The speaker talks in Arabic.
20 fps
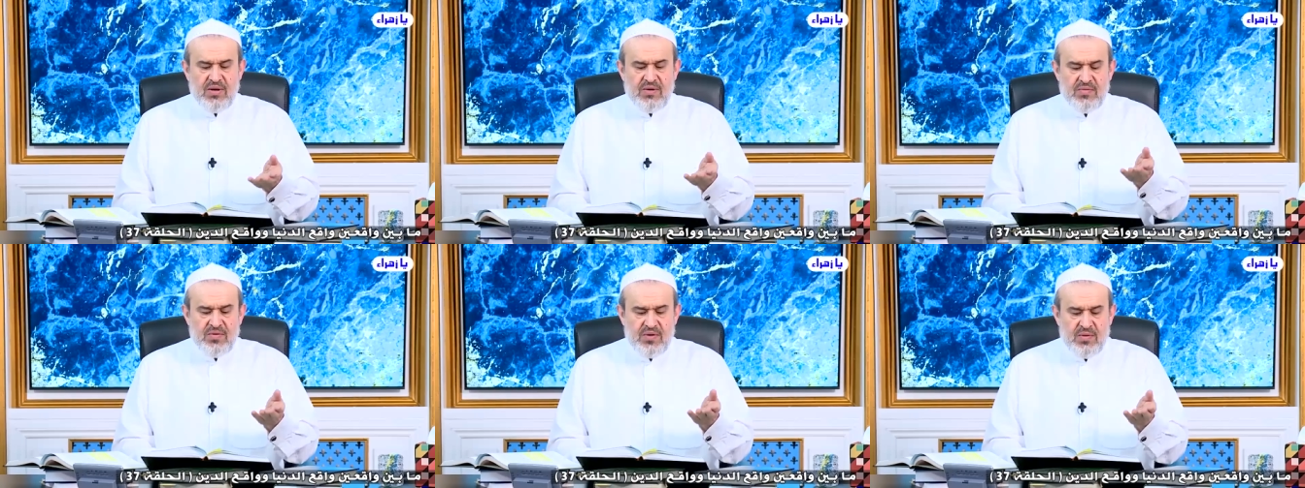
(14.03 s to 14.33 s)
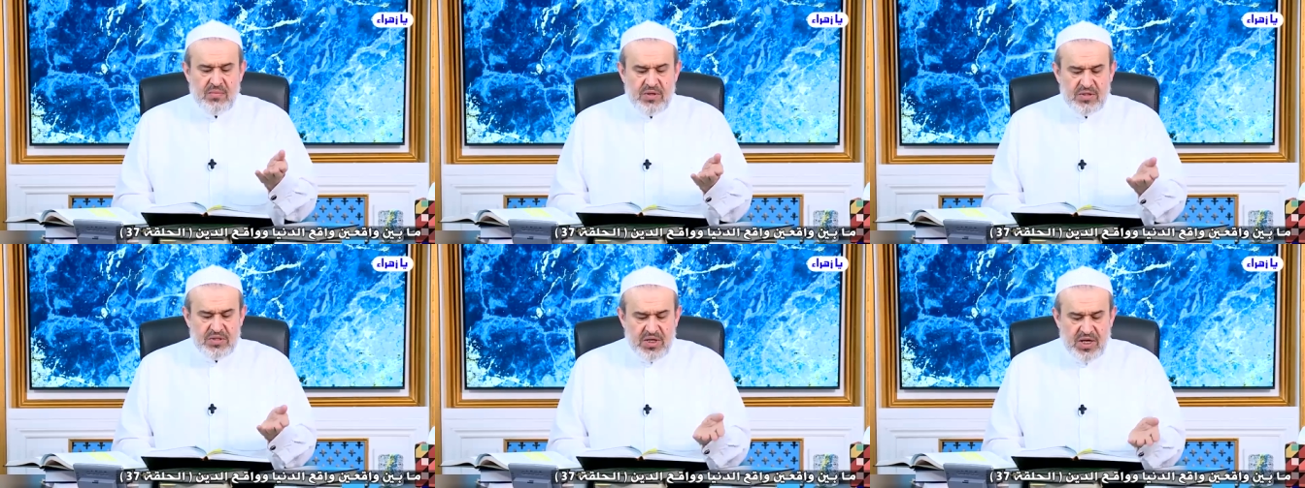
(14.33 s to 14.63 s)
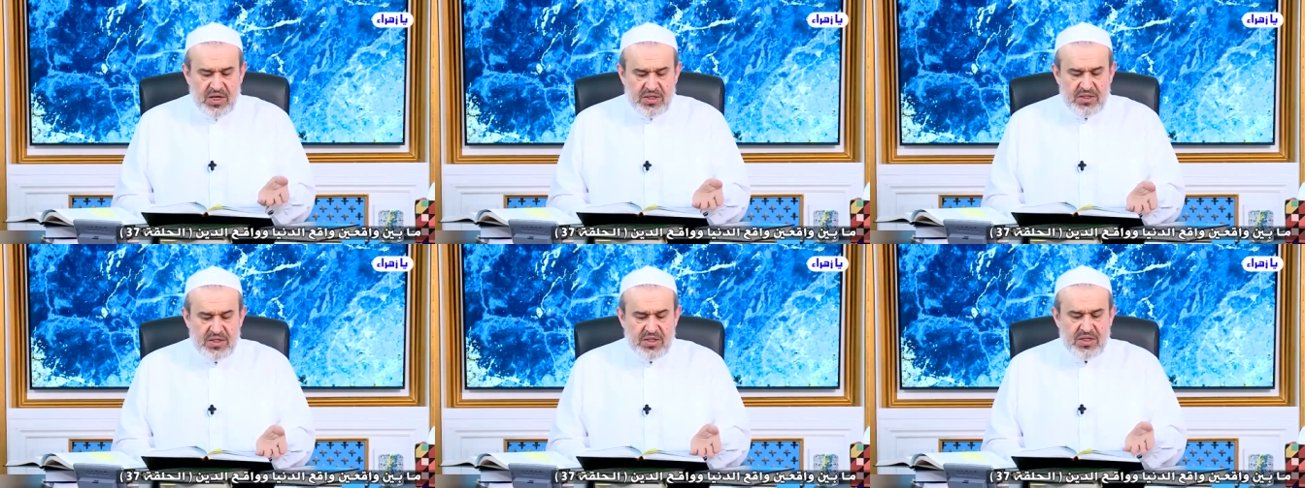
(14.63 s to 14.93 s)
في
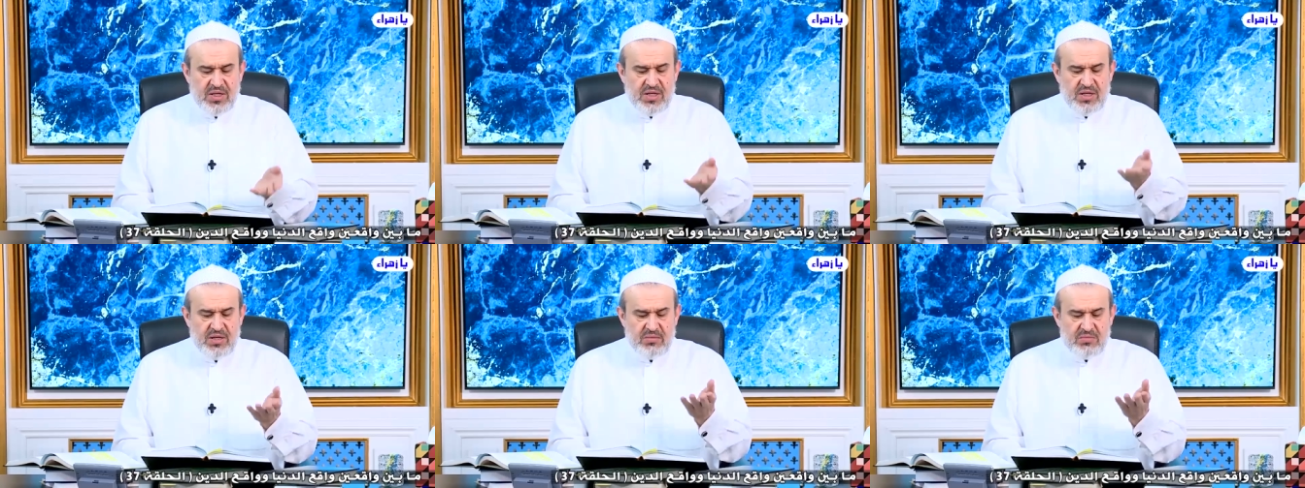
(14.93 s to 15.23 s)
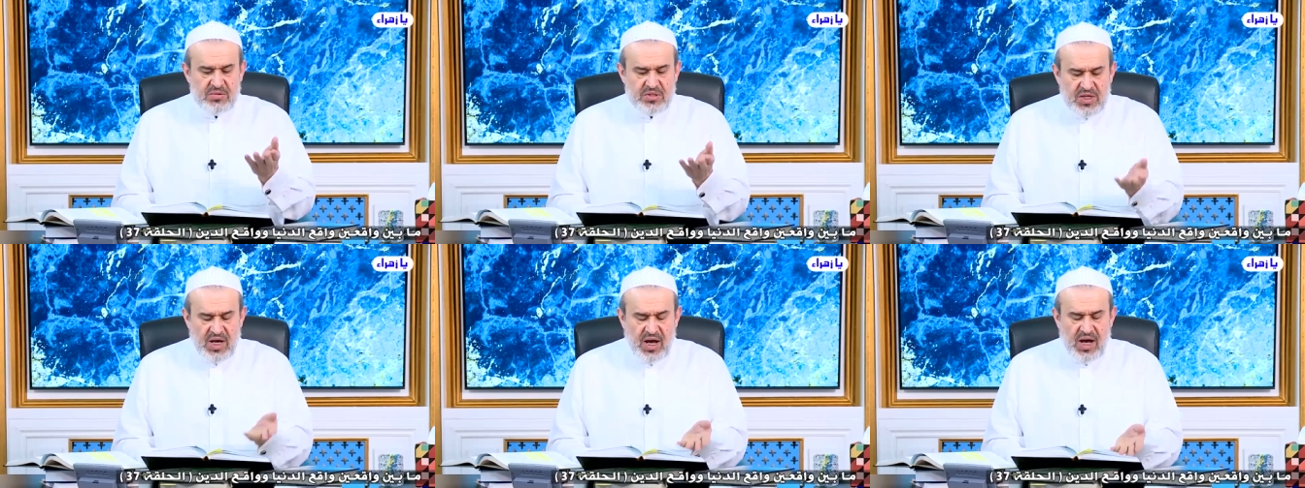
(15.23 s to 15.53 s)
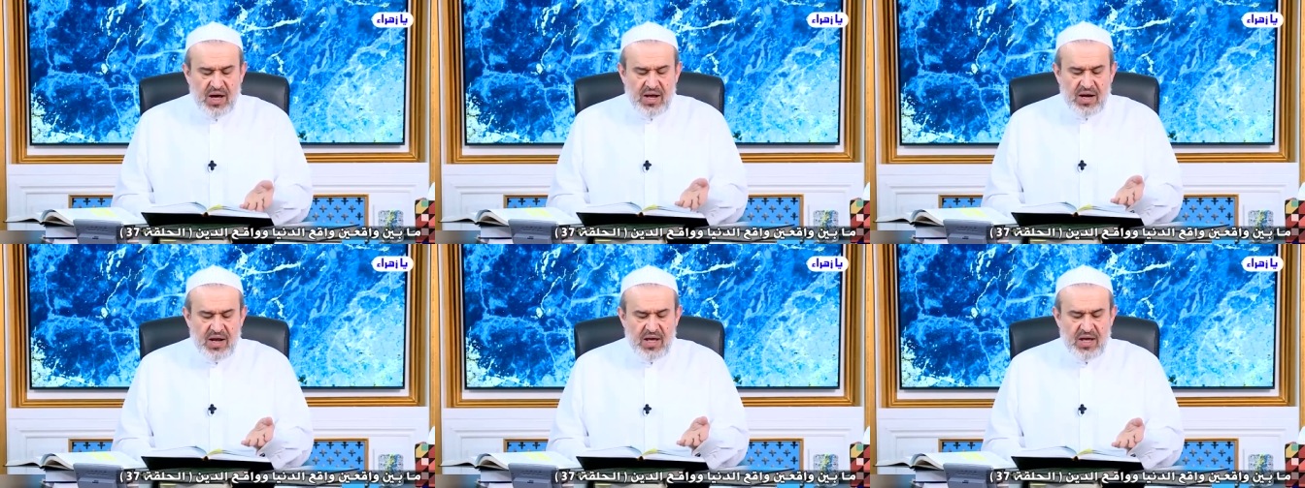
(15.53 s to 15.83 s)
مساجدهم
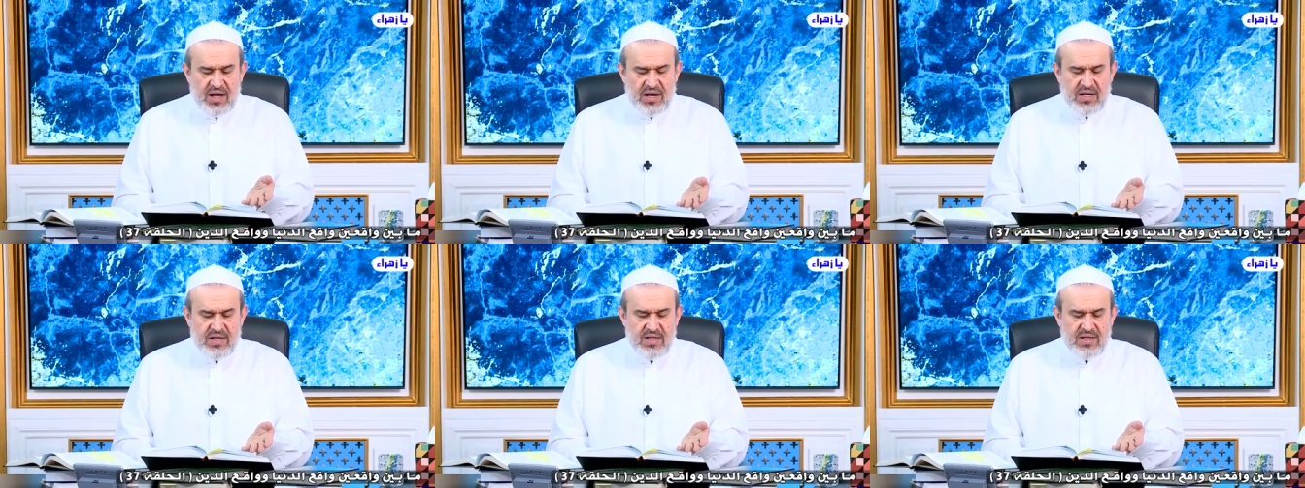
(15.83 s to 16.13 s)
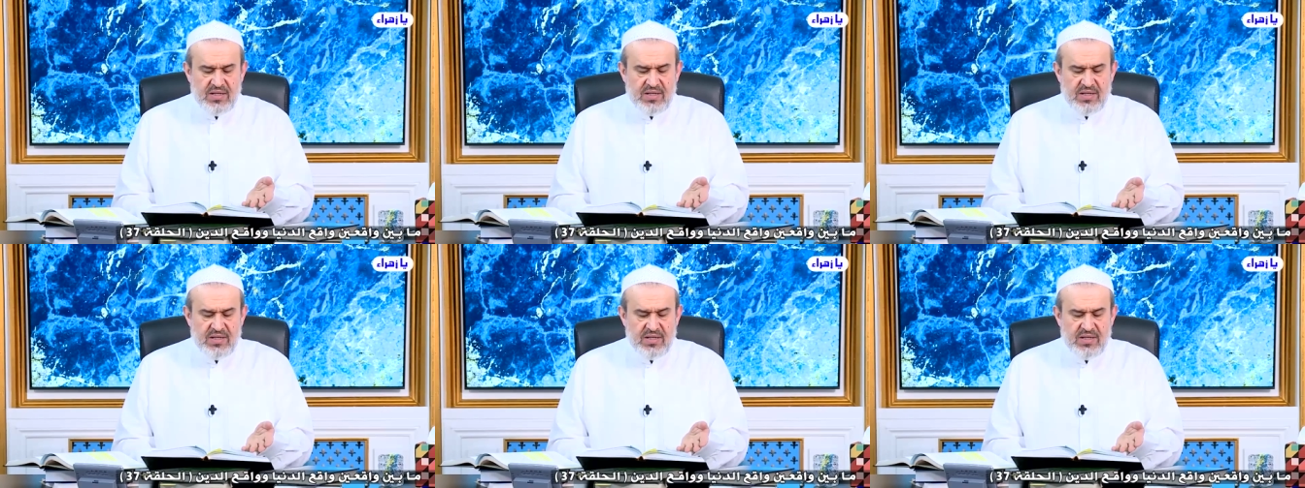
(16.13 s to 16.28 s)
سحرا